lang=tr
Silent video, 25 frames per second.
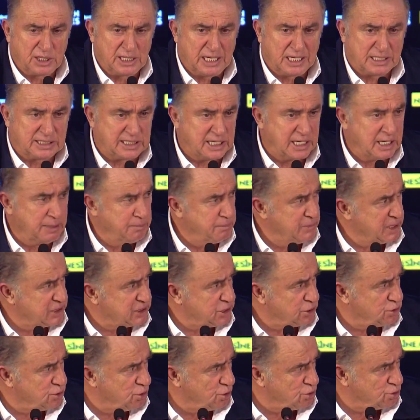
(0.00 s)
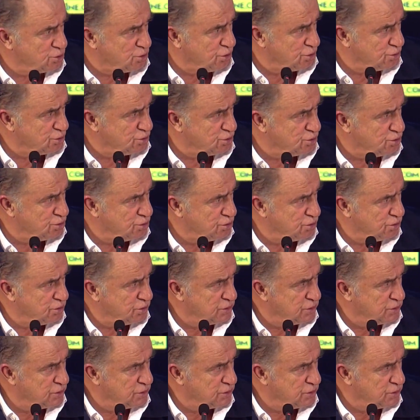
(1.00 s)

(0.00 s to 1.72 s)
ertelenmesi söz konusu.